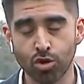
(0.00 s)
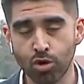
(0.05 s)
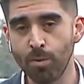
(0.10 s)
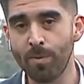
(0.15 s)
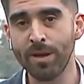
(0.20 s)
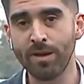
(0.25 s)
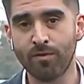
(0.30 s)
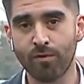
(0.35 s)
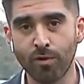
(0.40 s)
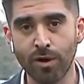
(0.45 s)

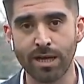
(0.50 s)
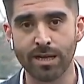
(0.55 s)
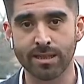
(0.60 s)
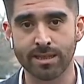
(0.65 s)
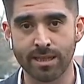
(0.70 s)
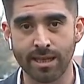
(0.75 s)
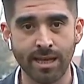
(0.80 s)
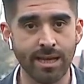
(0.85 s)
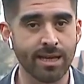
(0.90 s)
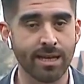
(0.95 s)
súper
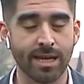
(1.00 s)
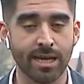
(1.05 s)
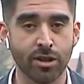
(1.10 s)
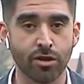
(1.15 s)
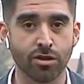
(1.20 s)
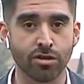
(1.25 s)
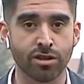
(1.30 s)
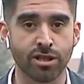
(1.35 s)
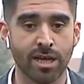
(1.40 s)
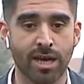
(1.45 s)
fuerte en que
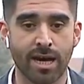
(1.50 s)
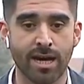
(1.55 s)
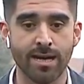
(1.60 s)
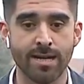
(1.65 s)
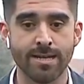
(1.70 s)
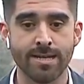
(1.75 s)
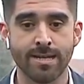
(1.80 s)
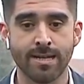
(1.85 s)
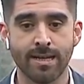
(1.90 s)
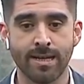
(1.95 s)
esto sea,